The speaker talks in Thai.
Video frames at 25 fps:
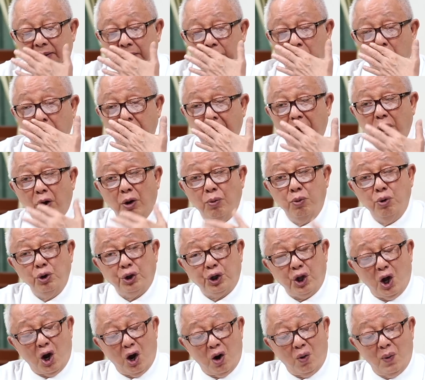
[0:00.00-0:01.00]
คุณไตรรงค์พูด
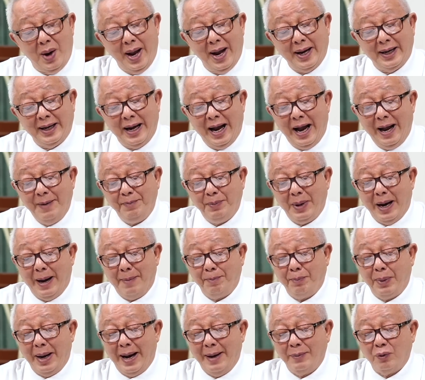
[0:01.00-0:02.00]
ต่อว่าการปราบ
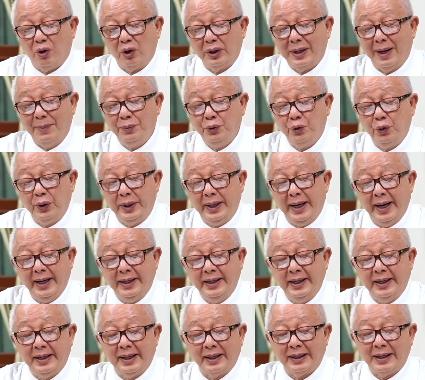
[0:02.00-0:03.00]
ปรามของทัพยูเครน
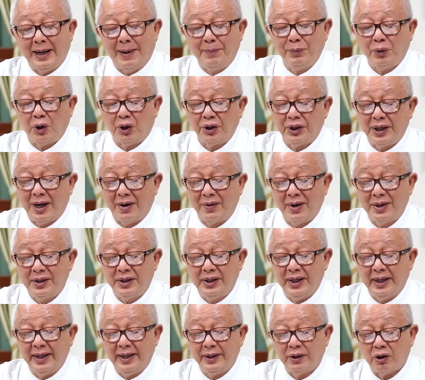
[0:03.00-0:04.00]
ที่กระทำต่อชาวรัส
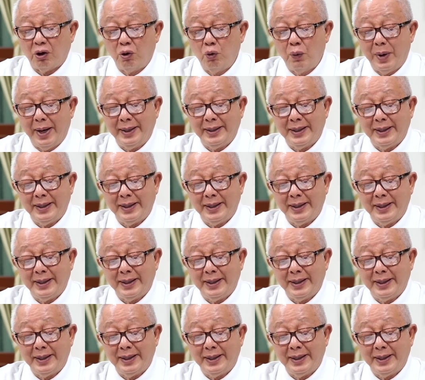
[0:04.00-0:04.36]
เซียในสองแคว้น